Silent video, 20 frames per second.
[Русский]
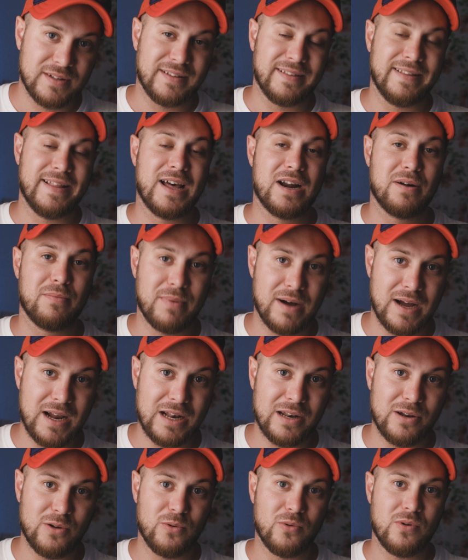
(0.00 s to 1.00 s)

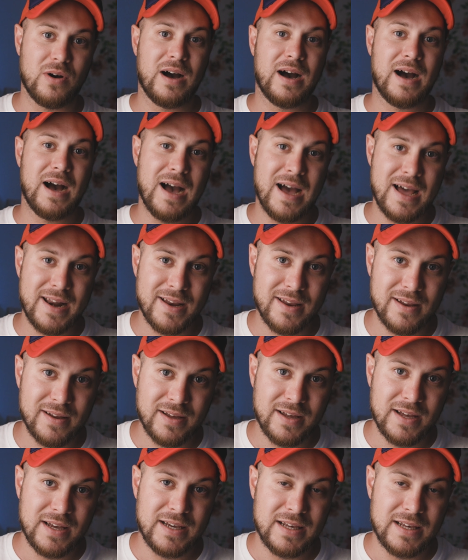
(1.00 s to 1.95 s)
нормальную Ари,